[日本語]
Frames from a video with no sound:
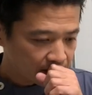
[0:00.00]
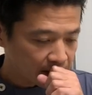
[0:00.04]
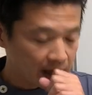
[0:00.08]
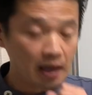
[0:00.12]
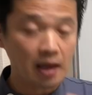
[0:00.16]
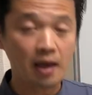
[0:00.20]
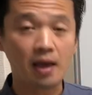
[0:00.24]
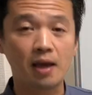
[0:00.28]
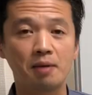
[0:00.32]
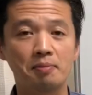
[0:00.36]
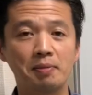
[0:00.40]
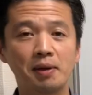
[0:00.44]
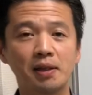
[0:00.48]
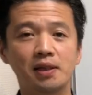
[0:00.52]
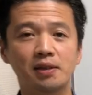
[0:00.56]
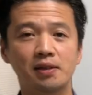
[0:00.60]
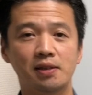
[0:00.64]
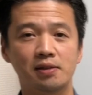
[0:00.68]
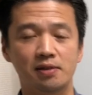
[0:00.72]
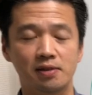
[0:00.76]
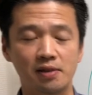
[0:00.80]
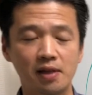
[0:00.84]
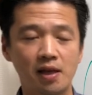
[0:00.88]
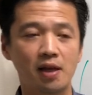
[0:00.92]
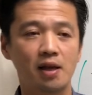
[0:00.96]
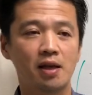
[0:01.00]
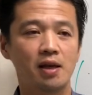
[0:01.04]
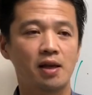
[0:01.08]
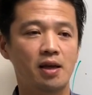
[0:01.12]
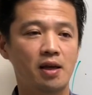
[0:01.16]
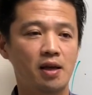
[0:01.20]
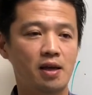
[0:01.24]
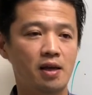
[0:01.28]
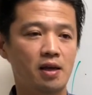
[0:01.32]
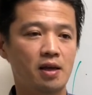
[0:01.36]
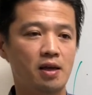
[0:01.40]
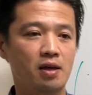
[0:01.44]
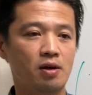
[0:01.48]
えー、またですね、
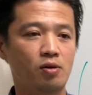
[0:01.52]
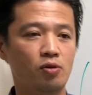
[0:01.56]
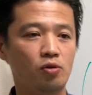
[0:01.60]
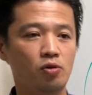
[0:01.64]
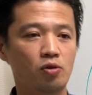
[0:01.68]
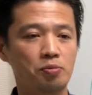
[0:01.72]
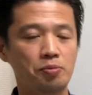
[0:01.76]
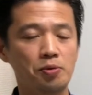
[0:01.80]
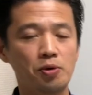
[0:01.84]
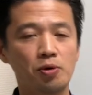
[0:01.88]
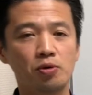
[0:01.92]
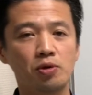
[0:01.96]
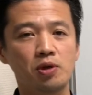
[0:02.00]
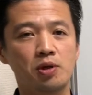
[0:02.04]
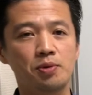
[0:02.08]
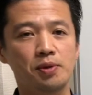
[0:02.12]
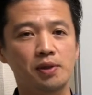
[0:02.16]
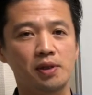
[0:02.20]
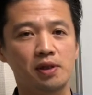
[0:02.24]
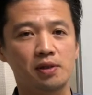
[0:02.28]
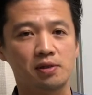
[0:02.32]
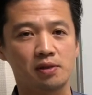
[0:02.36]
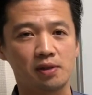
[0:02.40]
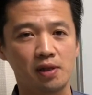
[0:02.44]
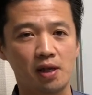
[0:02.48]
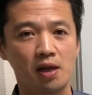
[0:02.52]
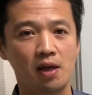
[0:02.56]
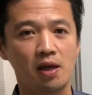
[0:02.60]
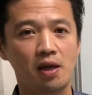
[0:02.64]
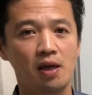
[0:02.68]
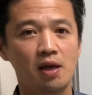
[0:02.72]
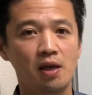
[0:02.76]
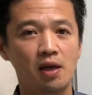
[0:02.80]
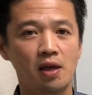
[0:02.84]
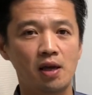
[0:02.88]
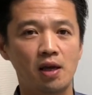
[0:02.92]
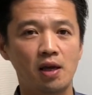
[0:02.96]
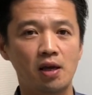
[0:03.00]
えー、この病気はですね、
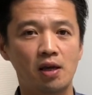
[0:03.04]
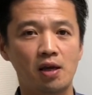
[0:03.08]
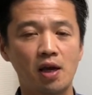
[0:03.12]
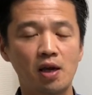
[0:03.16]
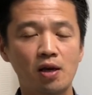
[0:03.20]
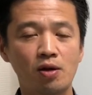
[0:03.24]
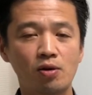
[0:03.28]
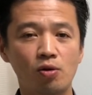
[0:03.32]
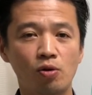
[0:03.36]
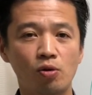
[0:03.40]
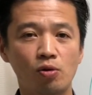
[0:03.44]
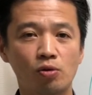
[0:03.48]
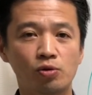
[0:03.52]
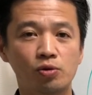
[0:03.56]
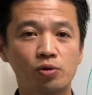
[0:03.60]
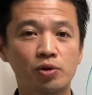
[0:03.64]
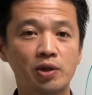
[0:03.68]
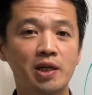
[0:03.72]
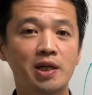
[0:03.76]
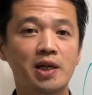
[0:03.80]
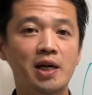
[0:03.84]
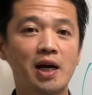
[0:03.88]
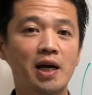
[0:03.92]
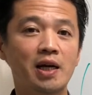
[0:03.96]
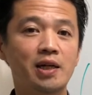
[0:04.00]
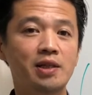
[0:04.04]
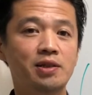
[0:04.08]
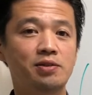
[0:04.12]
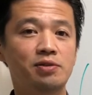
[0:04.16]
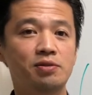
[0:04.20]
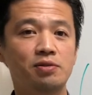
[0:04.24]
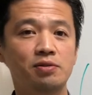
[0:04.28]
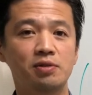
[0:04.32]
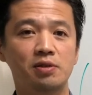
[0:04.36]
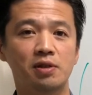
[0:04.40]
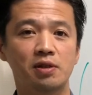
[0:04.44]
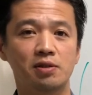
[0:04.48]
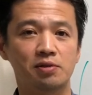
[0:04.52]
えー、結構繰り返
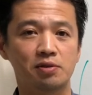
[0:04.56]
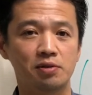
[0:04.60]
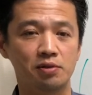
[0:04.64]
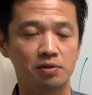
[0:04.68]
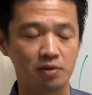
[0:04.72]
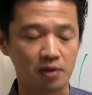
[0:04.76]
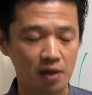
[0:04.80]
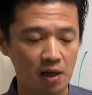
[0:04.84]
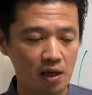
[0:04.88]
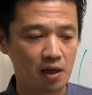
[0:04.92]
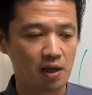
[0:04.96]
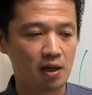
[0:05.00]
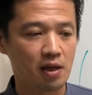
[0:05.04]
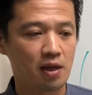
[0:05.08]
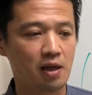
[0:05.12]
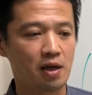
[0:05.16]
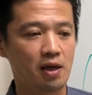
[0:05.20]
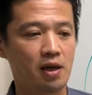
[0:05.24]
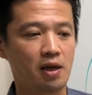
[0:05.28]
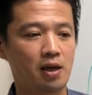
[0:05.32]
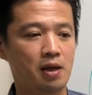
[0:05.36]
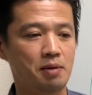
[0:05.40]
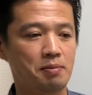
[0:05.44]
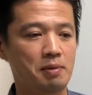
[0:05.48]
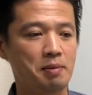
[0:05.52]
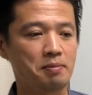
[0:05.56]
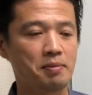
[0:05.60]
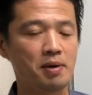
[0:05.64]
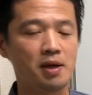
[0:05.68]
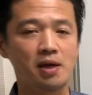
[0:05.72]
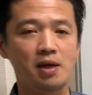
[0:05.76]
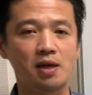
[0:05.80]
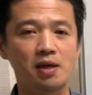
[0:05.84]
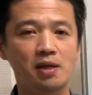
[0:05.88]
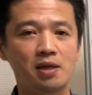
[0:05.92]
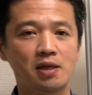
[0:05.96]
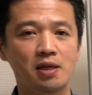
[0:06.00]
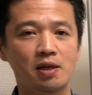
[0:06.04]
すんですよね。えー、まあ
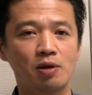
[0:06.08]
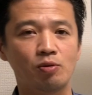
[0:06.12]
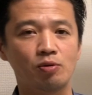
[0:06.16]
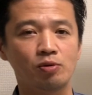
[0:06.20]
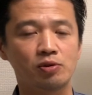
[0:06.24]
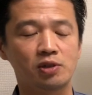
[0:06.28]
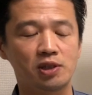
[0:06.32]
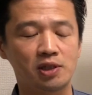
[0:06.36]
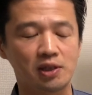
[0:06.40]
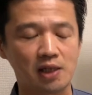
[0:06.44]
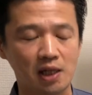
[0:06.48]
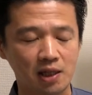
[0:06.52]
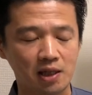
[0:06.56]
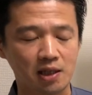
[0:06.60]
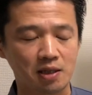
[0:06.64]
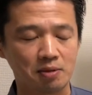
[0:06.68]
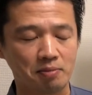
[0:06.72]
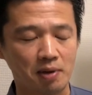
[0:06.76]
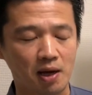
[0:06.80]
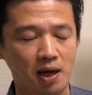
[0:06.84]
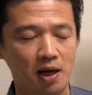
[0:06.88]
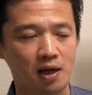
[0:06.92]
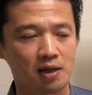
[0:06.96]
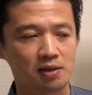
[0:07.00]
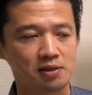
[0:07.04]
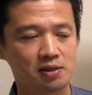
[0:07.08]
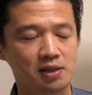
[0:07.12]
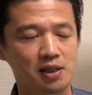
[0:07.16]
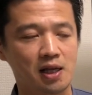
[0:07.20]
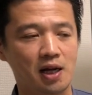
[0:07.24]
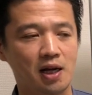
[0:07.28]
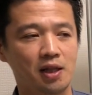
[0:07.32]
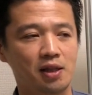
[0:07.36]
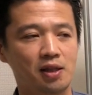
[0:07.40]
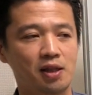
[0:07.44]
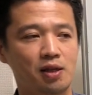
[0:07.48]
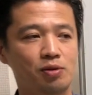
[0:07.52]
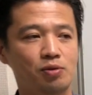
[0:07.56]
免疫が落ちたり、まあ
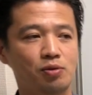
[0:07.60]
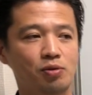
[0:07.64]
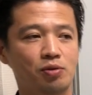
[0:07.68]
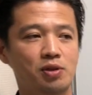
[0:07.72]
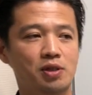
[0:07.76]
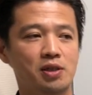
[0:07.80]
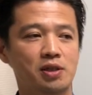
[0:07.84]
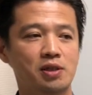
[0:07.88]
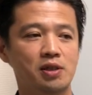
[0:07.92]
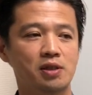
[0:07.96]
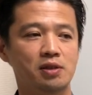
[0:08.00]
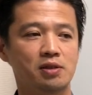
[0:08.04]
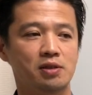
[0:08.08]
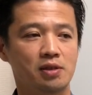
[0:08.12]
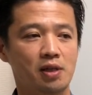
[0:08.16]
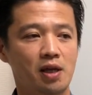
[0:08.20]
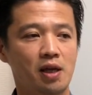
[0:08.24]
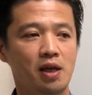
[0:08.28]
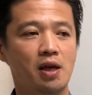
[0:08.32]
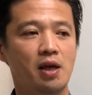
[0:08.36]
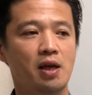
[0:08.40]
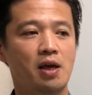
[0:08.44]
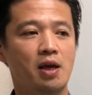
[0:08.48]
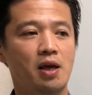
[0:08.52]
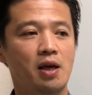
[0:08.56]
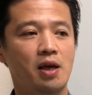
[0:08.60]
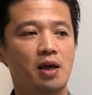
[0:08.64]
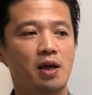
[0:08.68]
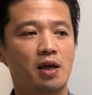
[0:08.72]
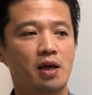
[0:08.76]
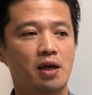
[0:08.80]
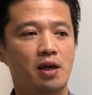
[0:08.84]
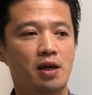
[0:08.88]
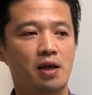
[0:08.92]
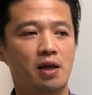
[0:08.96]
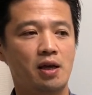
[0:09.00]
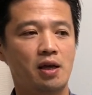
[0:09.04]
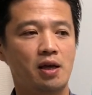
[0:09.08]
疲れてる時にですね、
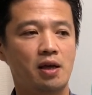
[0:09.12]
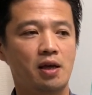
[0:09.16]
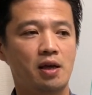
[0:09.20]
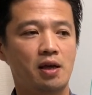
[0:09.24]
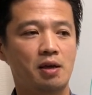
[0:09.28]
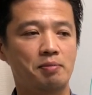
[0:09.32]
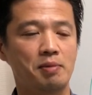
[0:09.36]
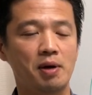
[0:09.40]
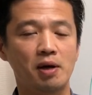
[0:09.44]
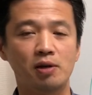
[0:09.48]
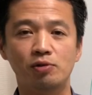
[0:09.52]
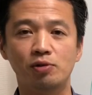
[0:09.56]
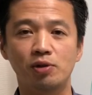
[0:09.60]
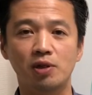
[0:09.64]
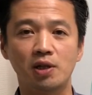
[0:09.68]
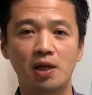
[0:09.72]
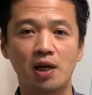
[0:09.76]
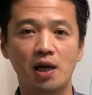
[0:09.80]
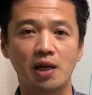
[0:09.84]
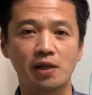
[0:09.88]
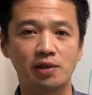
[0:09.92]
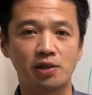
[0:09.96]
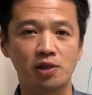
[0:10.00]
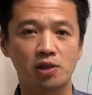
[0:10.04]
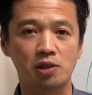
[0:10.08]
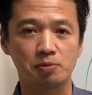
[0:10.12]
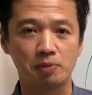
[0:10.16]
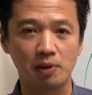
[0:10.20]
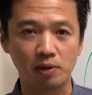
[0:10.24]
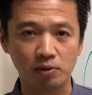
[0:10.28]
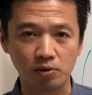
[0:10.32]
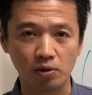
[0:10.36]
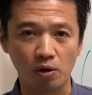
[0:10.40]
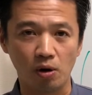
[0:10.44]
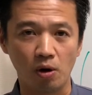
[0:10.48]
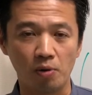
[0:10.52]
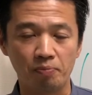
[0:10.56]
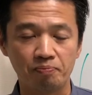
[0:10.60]
えー、まあ繰り返してしま
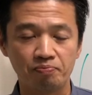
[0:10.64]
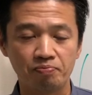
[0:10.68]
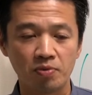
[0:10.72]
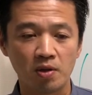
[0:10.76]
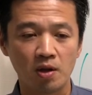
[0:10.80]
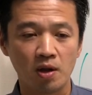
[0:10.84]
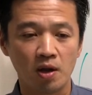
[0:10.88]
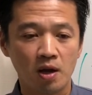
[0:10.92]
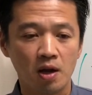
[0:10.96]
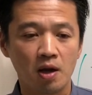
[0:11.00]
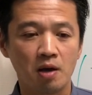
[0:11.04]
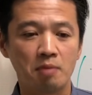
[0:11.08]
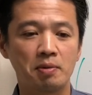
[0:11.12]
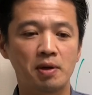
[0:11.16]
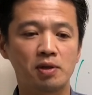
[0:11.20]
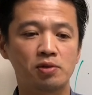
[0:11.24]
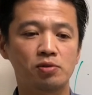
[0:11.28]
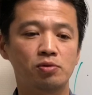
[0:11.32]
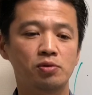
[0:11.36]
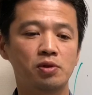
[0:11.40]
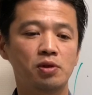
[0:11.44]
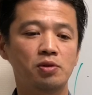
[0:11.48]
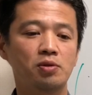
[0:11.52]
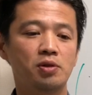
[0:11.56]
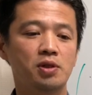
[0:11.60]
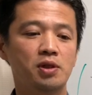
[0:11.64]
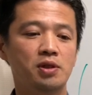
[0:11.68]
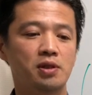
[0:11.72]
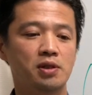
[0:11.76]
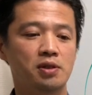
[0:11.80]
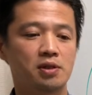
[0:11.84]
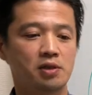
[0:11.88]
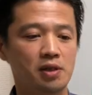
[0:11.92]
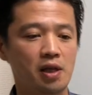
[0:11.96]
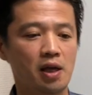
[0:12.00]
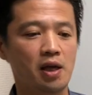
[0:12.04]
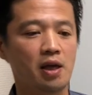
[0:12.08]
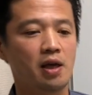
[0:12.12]
うと。まあそんな時にで
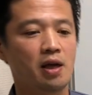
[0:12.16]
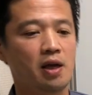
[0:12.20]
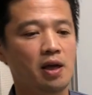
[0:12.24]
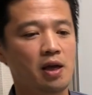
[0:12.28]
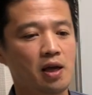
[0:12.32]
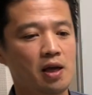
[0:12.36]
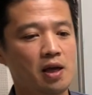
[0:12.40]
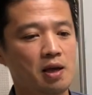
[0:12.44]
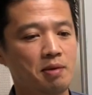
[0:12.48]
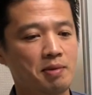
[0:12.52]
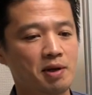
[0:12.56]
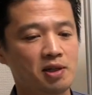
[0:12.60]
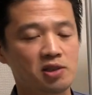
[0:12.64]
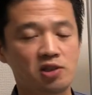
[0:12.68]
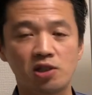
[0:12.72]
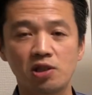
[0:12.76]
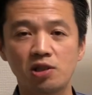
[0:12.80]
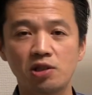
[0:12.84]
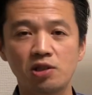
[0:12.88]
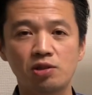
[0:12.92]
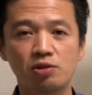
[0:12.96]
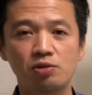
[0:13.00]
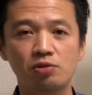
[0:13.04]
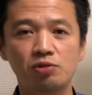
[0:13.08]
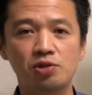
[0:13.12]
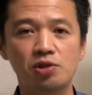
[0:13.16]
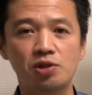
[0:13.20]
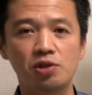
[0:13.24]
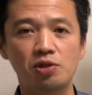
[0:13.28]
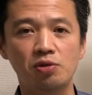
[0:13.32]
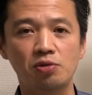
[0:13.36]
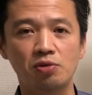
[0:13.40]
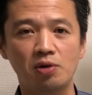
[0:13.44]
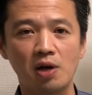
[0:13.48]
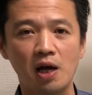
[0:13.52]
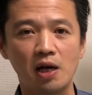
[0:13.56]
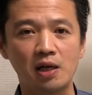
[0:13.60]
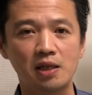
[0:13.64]
すね、えー、まあ鍼灸治
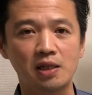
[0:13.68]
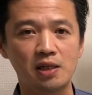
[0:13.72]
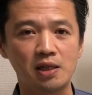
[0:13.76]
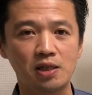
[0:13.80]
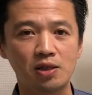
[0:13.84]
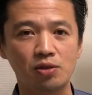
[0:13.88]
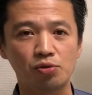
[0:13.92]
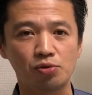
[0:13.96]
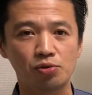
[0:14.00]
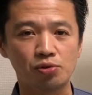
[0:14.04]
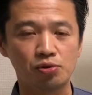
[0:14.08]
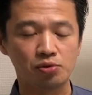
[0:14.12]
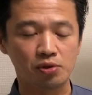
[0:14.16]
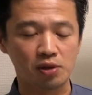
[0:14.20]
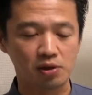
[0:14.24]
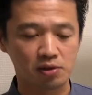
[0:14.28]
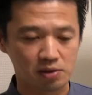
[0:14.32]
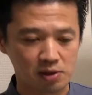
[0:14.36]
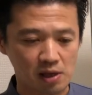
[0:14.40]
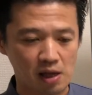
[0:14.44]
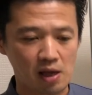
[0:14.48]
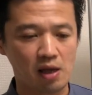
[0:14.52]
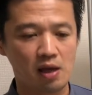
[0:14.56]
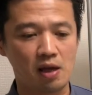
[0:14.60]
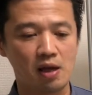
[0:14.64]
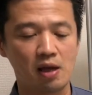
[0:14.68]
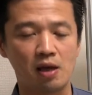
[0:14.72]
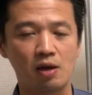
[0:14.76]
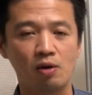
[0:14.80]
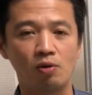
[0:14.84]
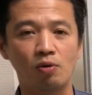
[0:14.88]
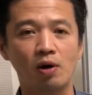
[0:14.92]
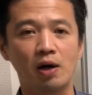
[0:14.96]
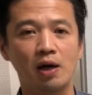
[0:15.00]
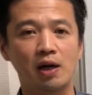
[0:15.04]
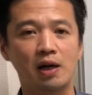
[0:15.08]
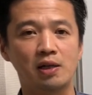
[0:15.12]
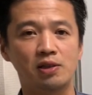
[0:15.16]
療がいいというですね、
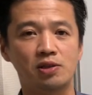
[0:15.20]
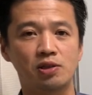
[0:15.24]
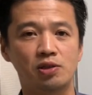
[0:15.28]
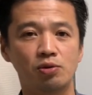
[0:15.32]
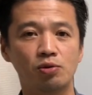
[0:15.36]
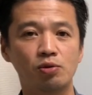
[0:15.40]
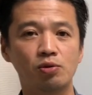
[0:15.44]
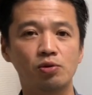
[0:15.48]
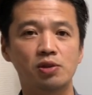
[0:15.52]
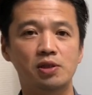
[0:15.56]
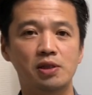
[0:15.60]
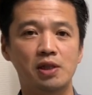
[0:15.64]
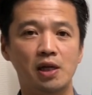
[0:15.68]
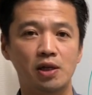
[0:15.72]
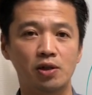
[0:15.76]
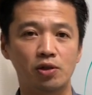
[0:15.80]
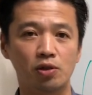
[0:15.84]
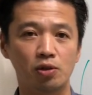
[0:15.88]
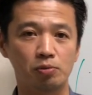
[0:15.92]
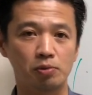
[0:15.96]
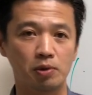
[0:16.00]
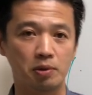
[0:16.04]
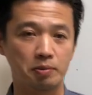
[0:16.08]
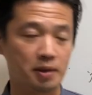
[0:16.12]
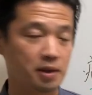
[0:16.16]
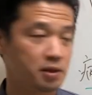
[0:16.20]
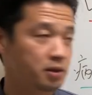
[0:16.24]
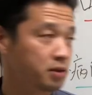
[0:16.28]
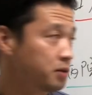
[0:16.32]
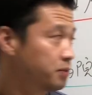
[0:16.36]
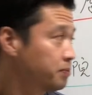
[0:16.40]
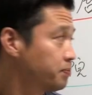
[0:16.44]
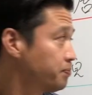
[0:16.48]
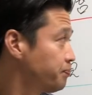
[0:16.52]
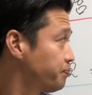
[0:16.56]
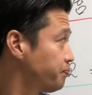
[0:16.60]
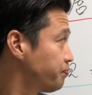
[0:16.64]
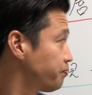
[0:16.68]
えー、お話をしたいと思いま
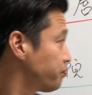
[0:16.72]
す。